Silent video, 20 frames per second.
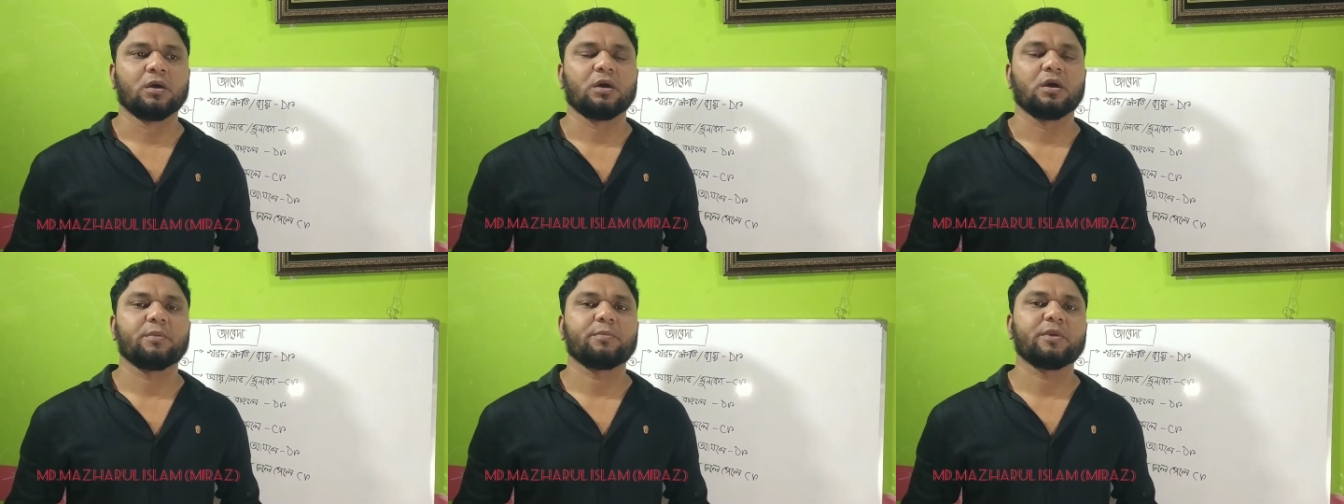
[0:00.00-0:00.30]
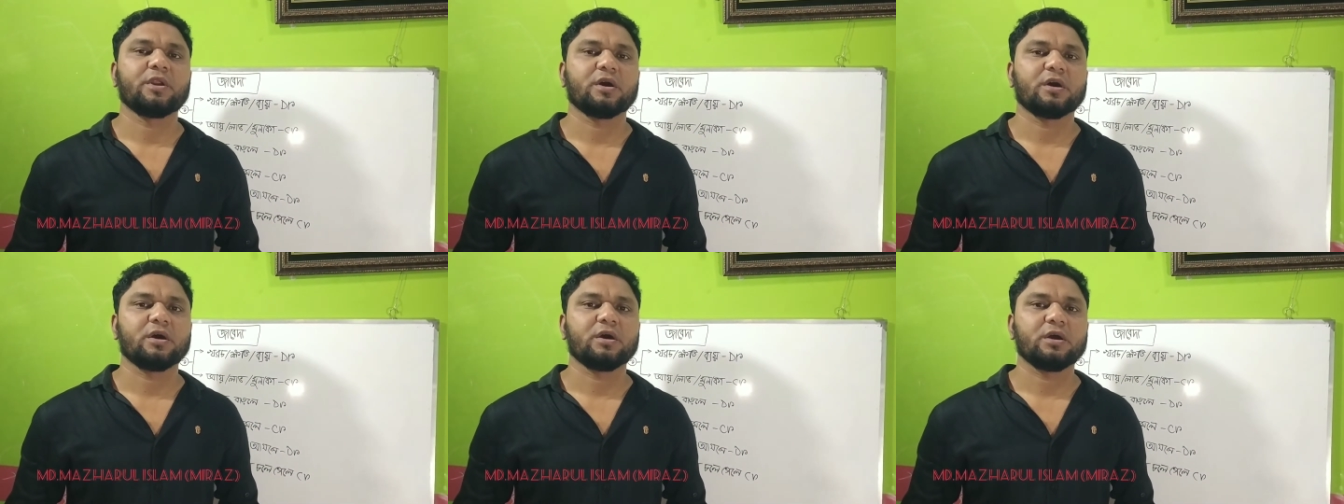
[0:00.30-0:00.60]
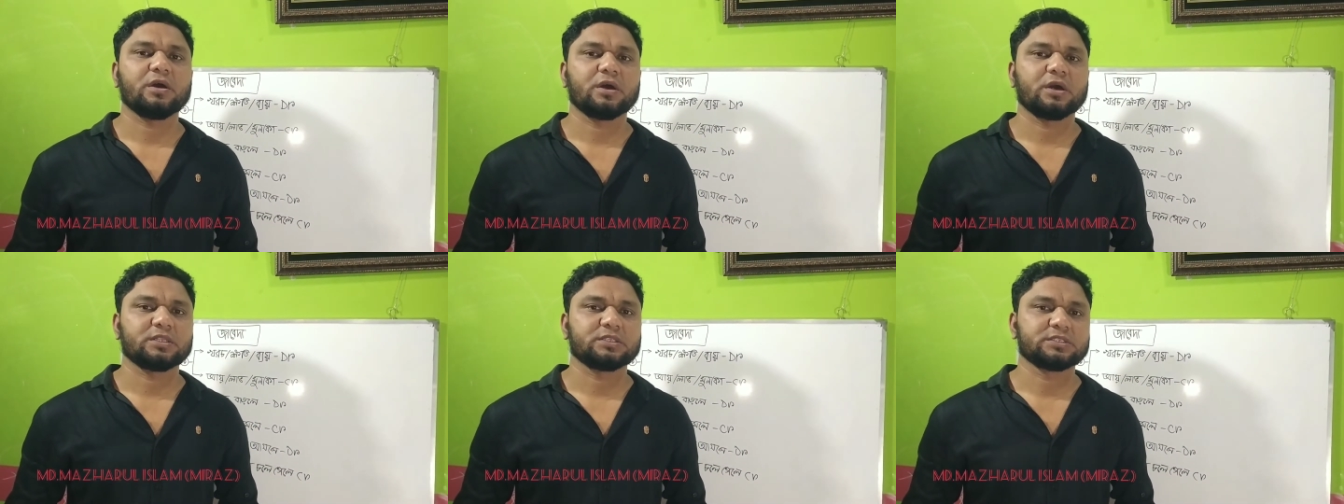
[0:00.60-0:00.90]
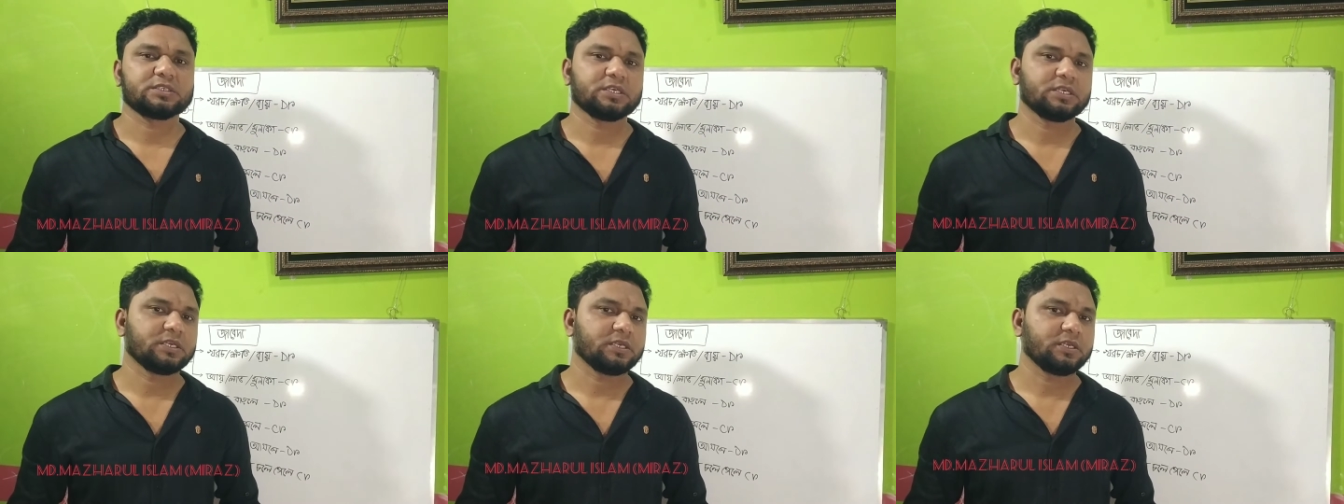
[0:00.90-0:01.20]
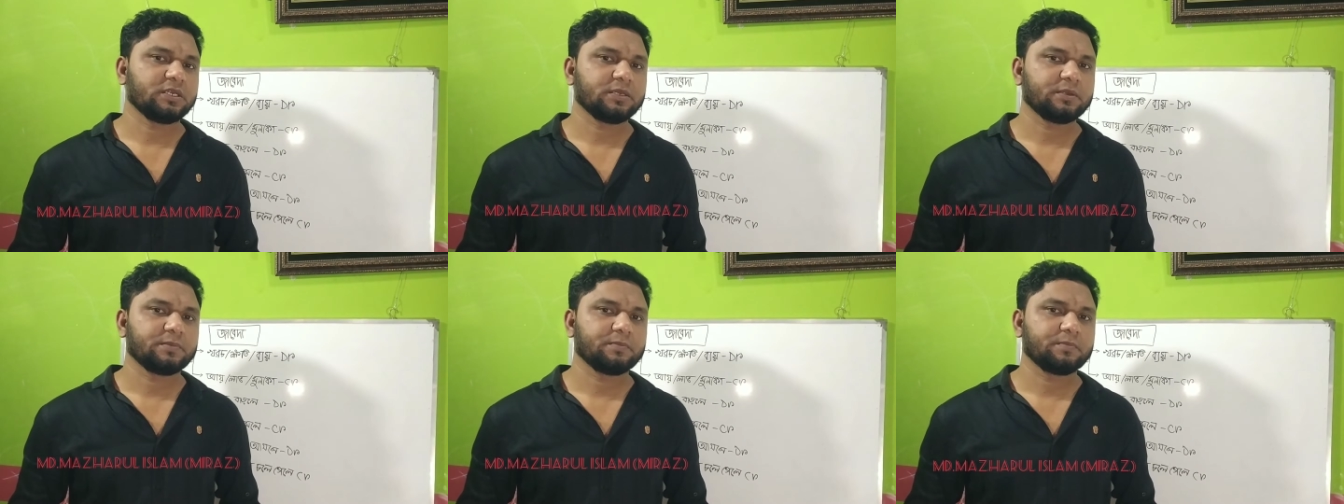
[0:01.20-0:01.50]
আমরা আজকে
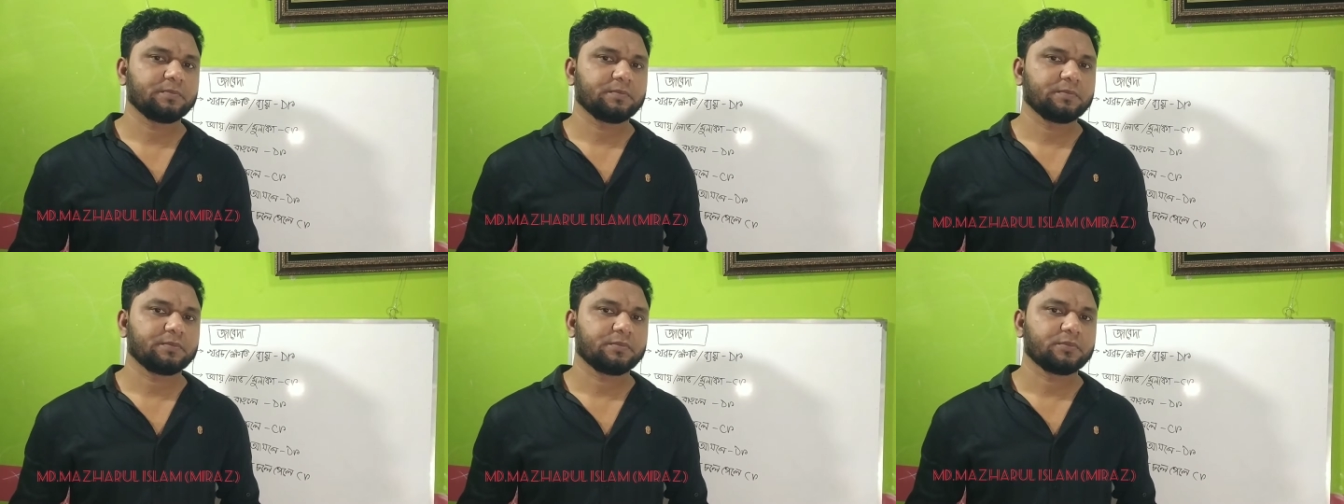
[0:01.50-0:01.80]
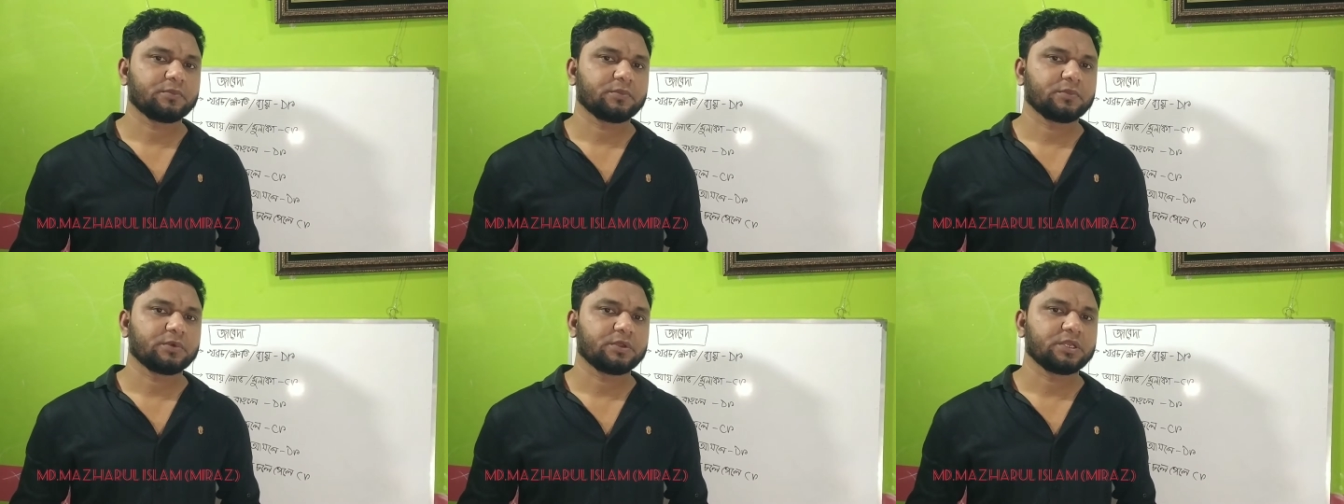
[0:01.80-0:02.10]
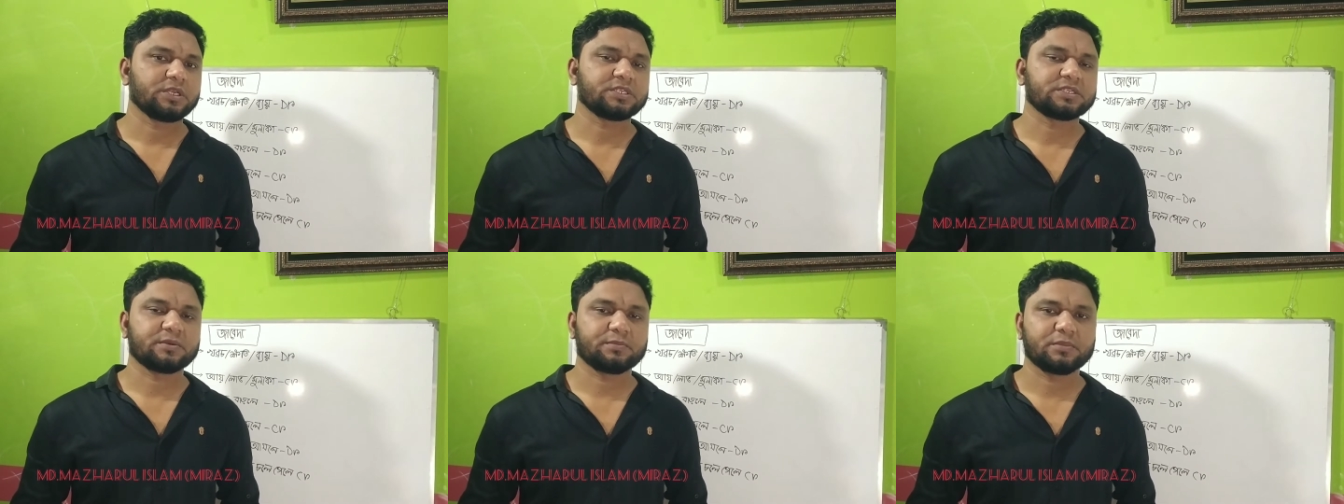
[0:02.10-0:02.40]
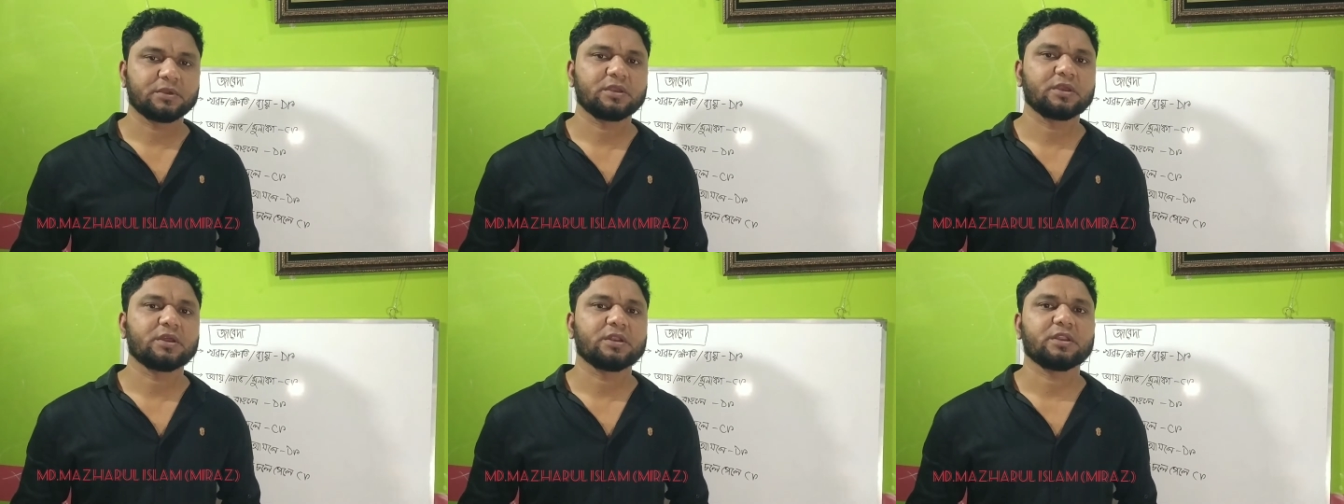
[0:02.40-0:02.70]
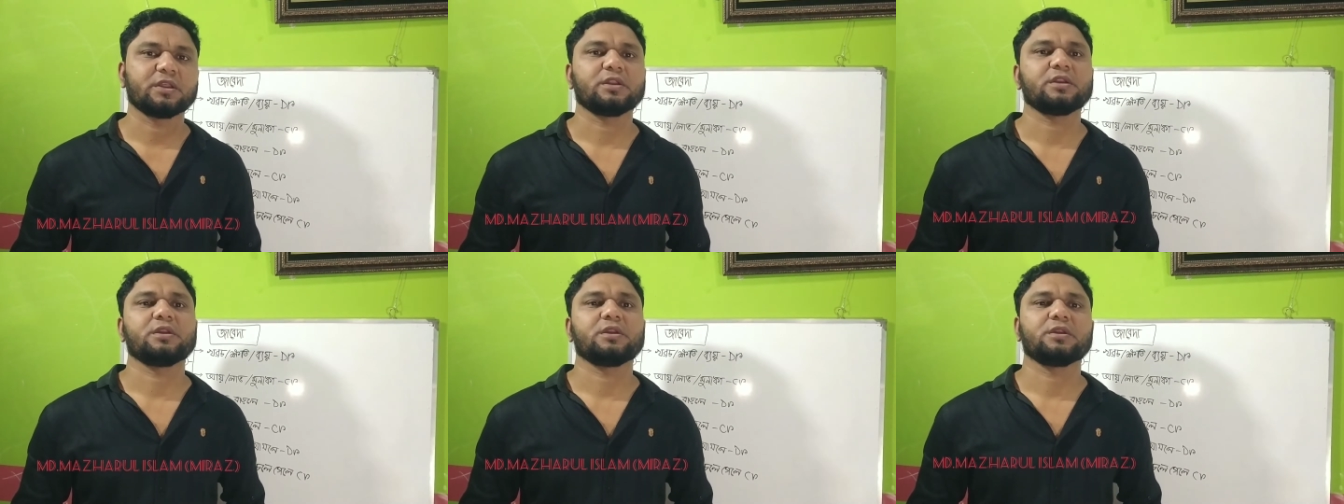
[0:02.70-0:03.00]
হিসাব
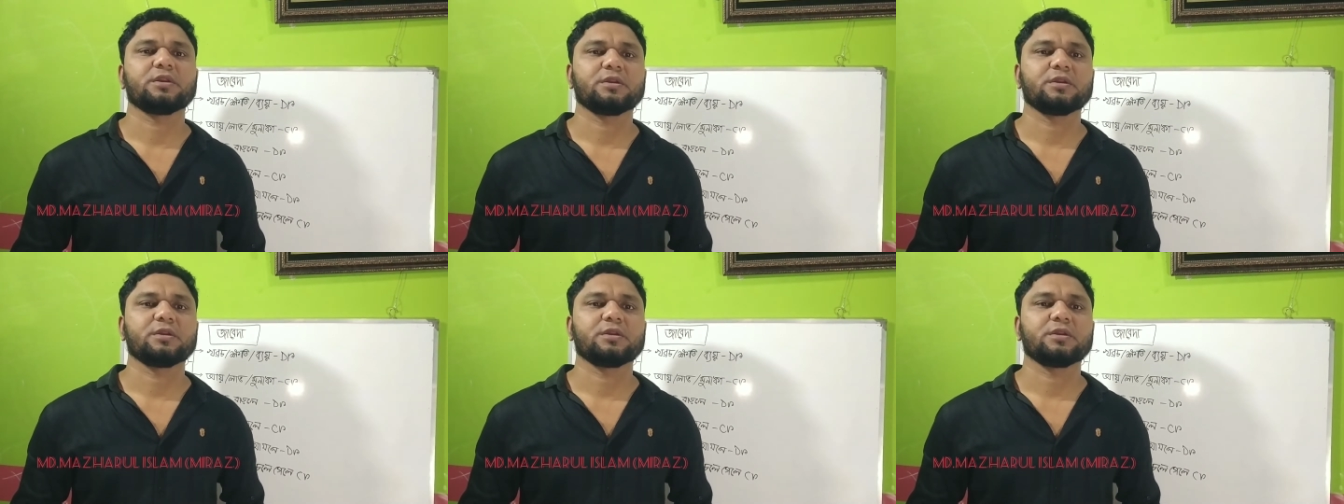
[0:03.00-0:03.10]
বিজ্ঞানের